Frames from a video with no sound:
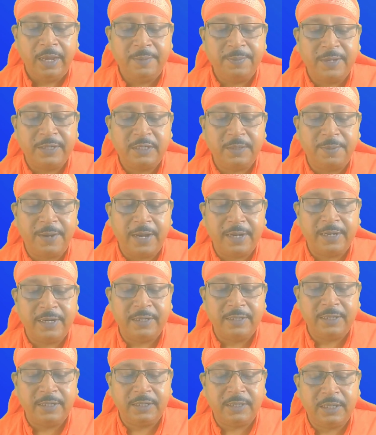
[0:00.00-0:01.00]
এই মাসে
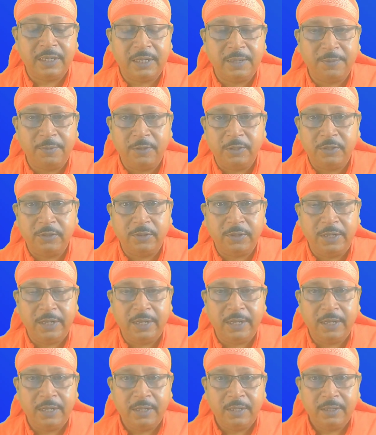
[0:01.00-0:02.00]
ভাগ্যের দিক থেকে বলতে হলে
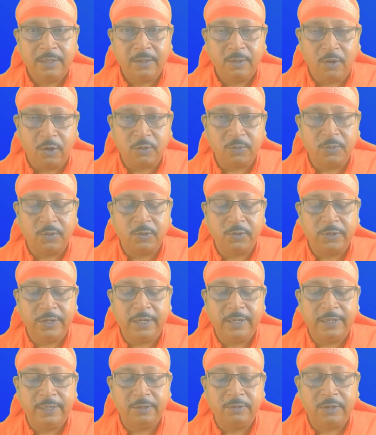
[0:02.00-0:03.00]
কর্ম
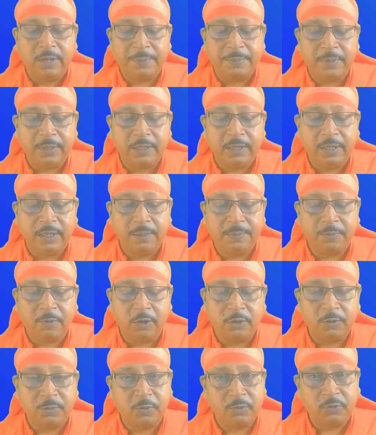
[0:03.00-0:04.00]
করেই কিন্তু আপনাকে
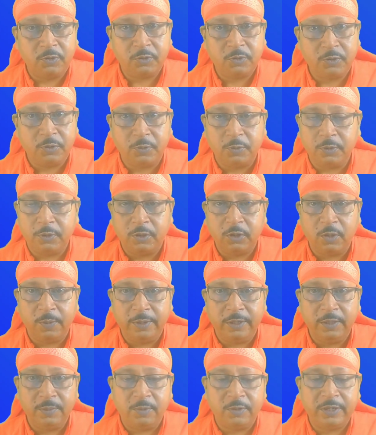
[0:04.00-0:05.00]
পথ প্রশস্ত করতে হবে
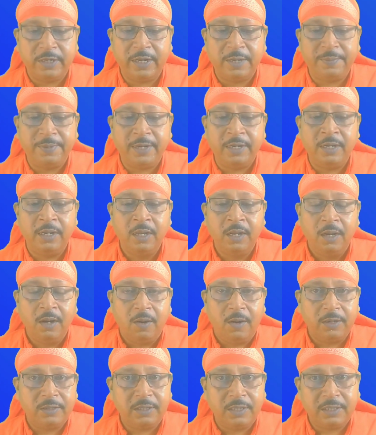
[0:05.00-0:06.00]
এটি মনে রাখবেন
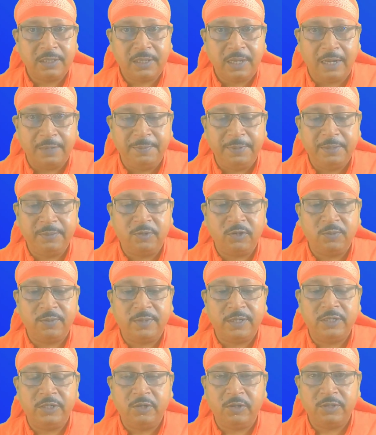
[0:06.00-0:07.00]
অর্থাৎ কার্মিক মন
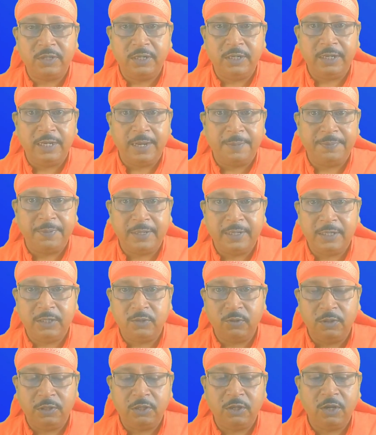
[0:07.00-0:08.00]
মানসিকতা নিয়ে আপনাকে
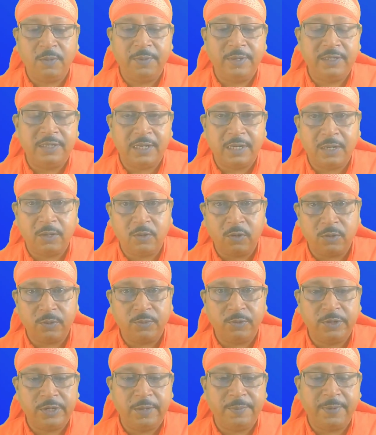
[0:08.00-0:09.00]
চলতে হবে যারা
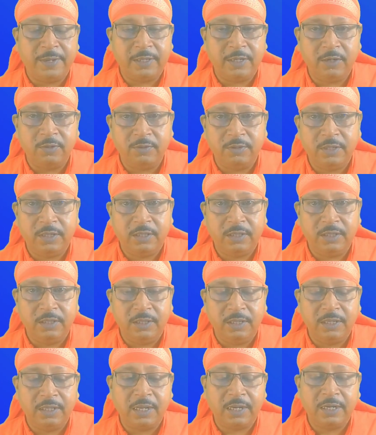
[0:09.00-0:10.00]
কর্মকে প্রাধান্য
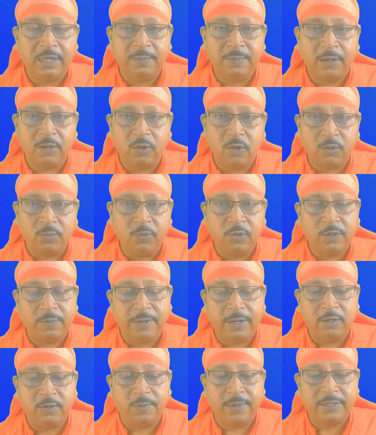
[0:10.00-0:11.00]
দিয়ে থাকেন বা কর্মকে
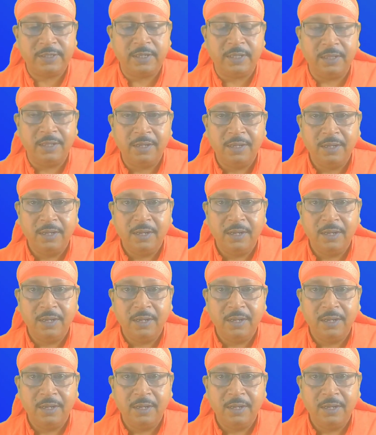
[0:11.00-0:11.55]
ভালোবাসেন